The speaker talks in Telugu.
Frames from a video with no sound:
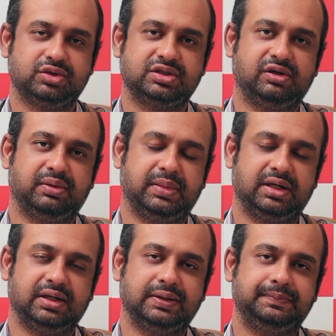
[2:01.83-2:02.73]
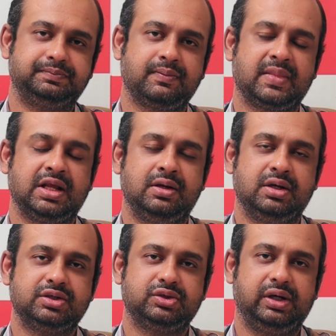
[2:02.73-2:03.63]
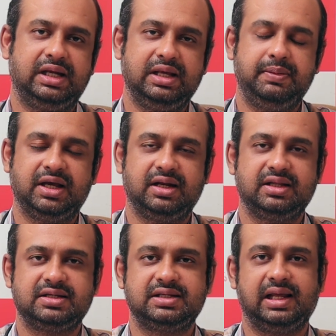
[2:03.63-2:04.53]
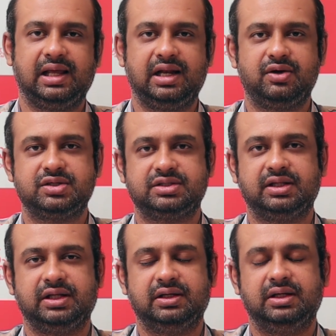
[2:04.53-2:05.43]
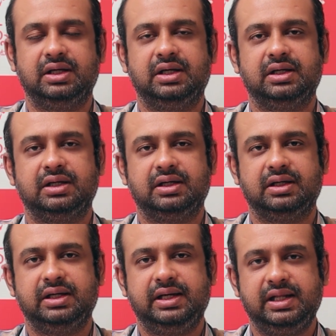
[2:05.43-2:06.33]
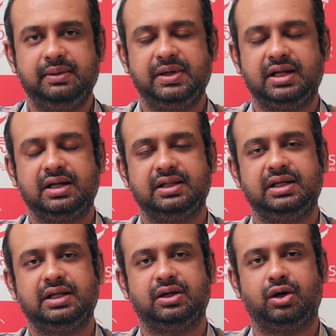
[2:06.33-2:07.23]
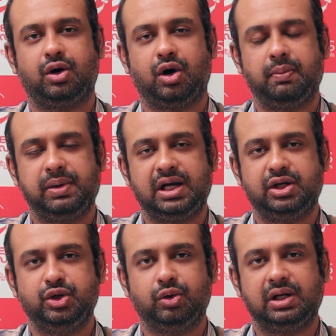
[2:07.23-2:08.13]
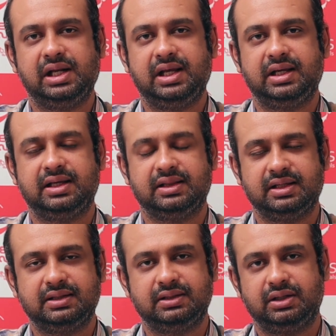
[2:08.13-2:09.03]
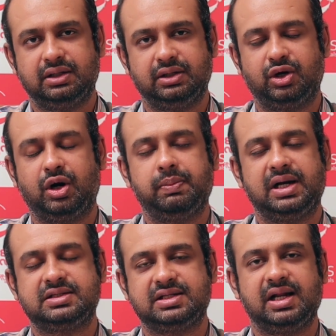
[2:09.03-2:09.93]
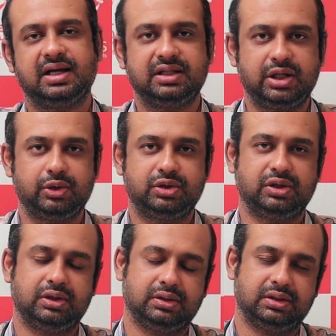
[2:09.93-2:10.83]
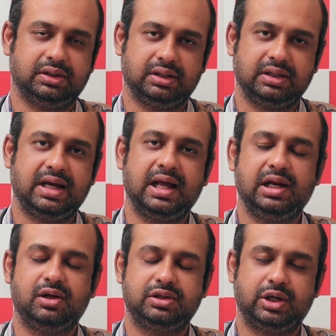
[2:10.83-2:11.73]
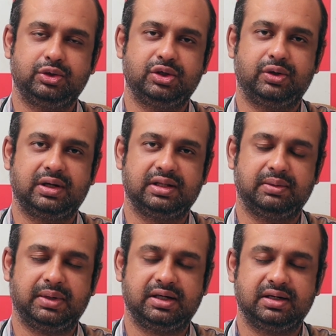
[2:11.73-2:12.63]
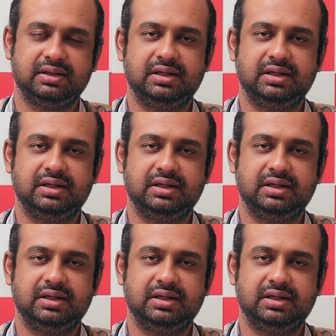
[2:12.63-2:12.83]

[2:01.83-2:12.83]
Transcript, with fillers: చూస్తాం అనమాట సో ఈ టీబీ అనేది అసలు ఎలా వస్తుంది ఈ టీబీ అనేది డ్రాప్లెట్ న్యూక్లీ కింద డ్రాప్లెట్స్ లాగా తిరుగుతుందో గాలిలో తిరుగుతూ ఉంటుంది అనమాట